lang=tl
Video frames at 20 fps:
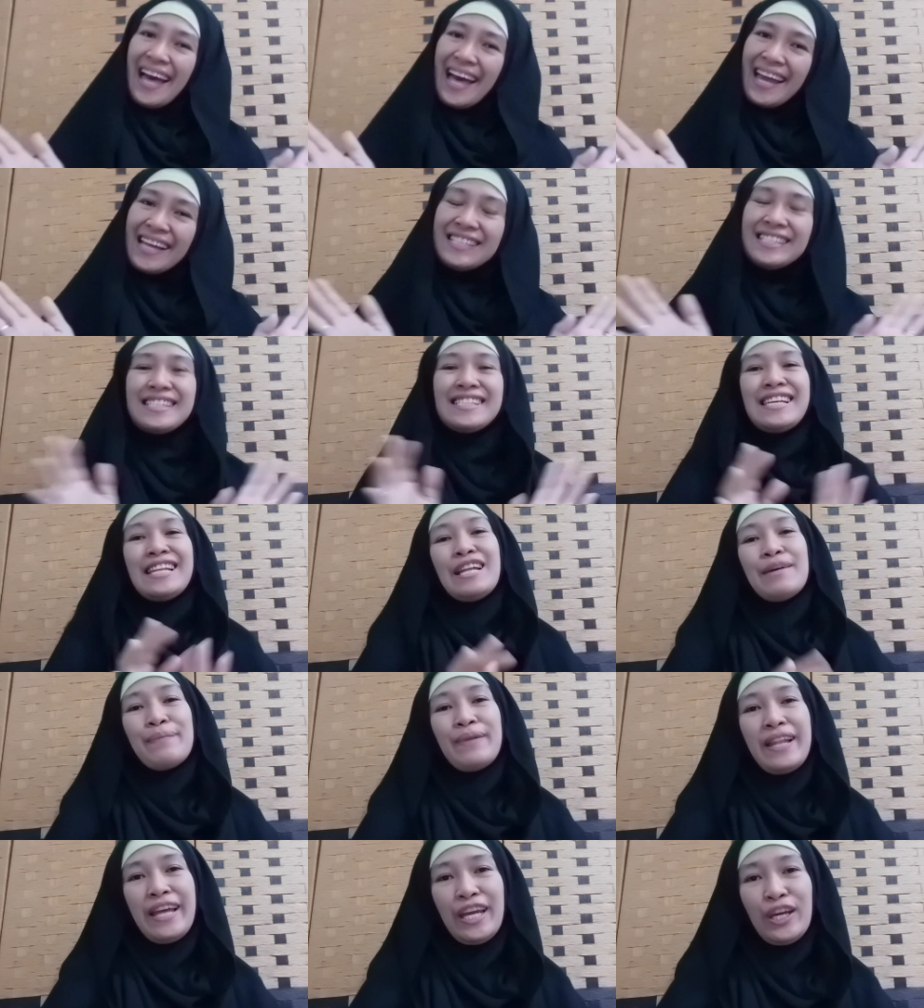Hi,
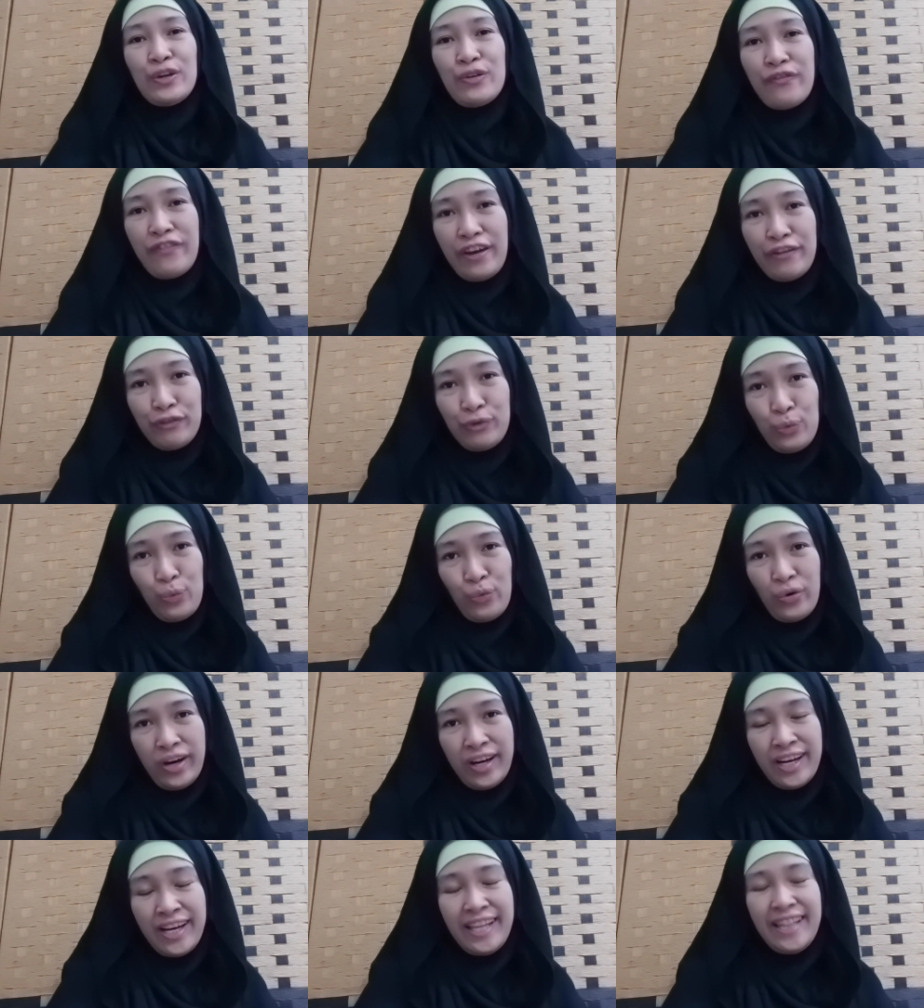assalamualaikum
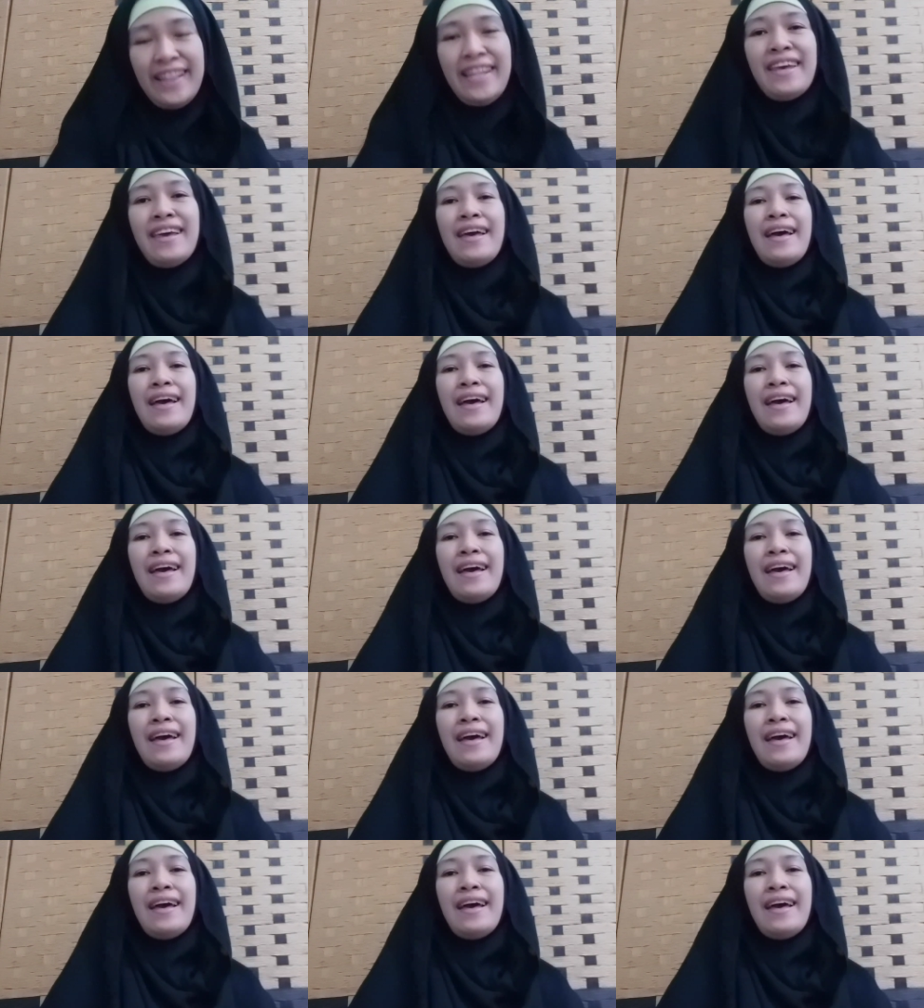everyone.